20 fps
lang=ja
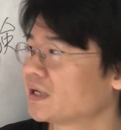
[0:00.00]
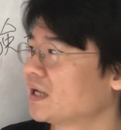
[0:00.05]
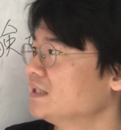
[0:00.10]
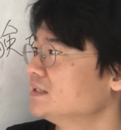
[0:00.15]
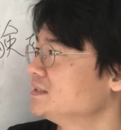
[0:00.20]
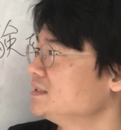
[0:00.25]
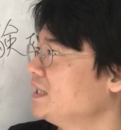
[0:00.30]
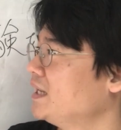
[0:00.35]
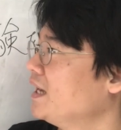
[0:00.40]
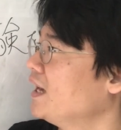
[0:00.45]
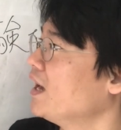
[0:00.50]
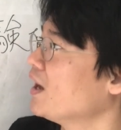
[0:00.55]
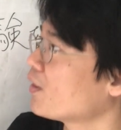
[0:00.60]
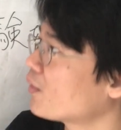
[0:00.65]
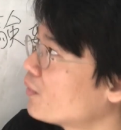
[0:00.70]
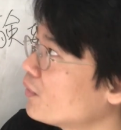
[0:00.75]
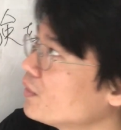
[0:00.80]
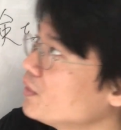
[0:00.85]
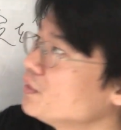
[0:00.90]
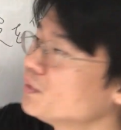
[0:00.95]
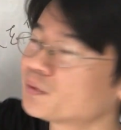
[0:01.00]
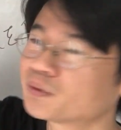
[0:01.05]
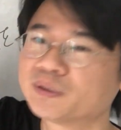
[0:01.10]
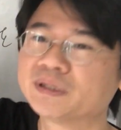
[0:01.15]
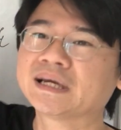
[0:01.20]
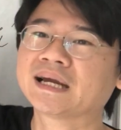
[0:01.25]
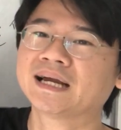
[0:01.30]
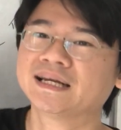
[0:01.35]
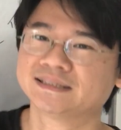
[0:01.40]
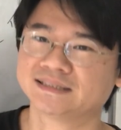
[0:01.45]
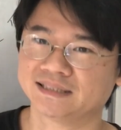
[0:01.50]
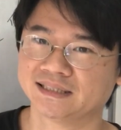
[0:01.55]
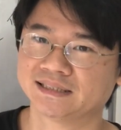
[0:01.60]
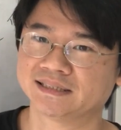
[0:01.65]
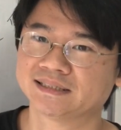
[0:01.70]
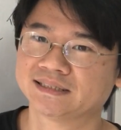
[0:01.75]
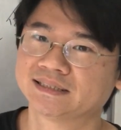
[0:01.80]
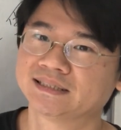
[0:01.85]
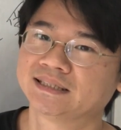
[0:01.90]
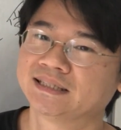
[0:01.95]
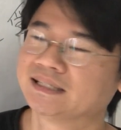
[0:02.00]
感じで、これの繰り返しです。